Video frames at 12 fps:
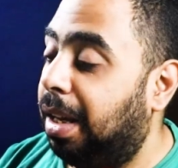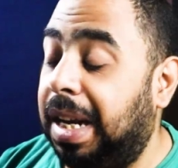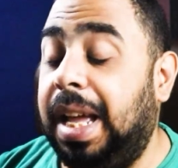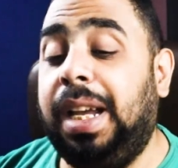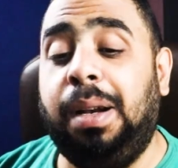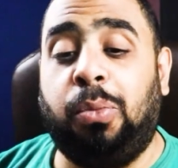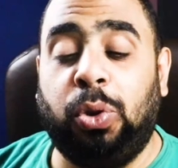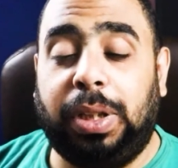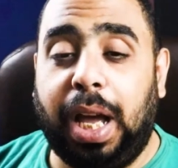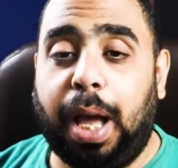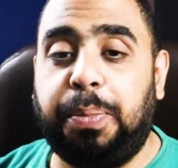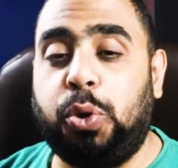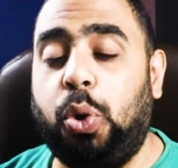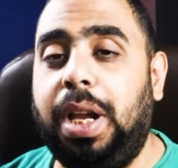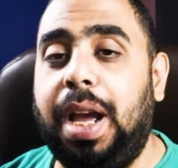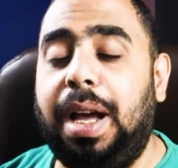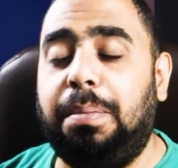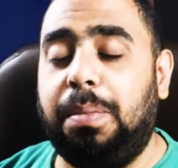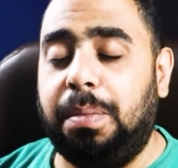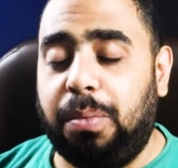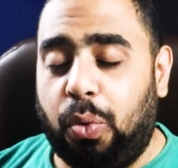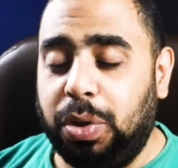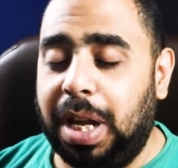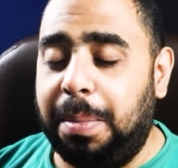لكن منتخب سوريا
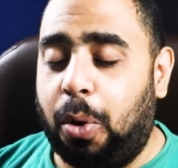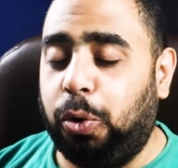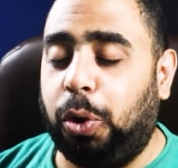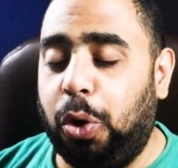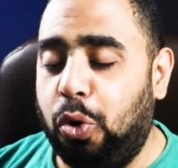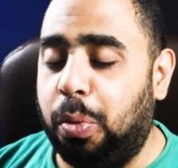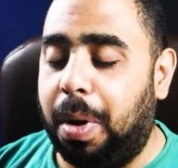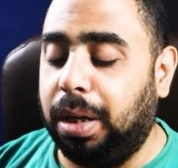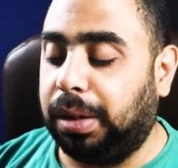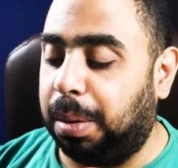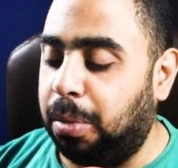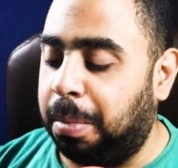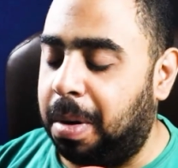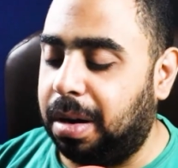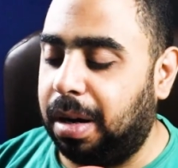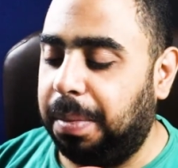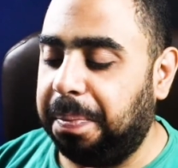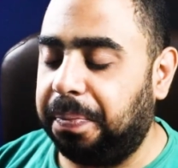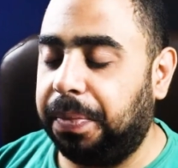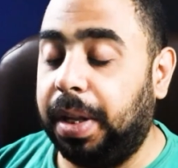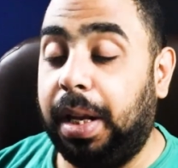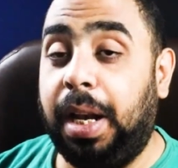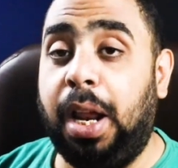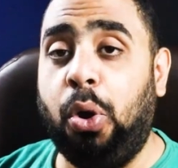وزي ما قلت لكم أكتر من مرة
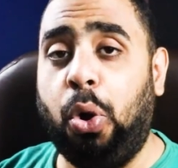لا